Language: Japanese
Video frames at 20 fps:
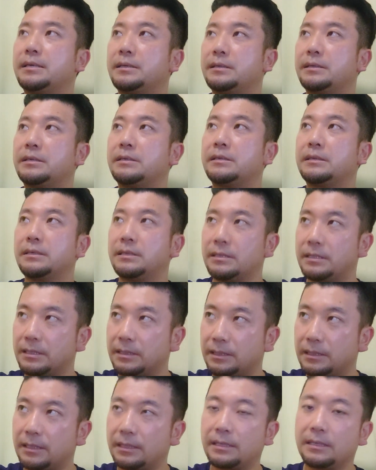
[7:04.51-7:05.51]

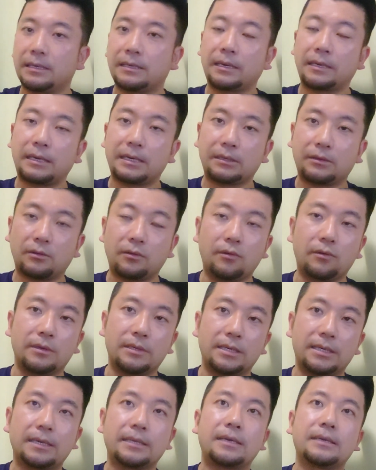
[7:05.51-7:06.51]
行かないと
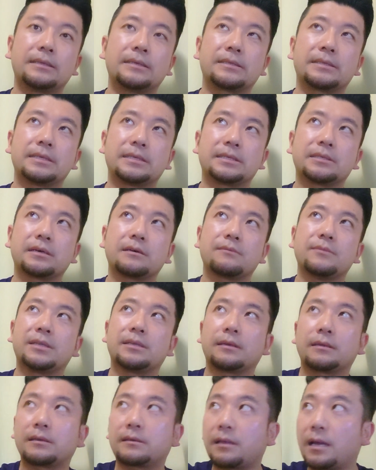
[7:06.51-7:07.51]
いけないんですね近くまで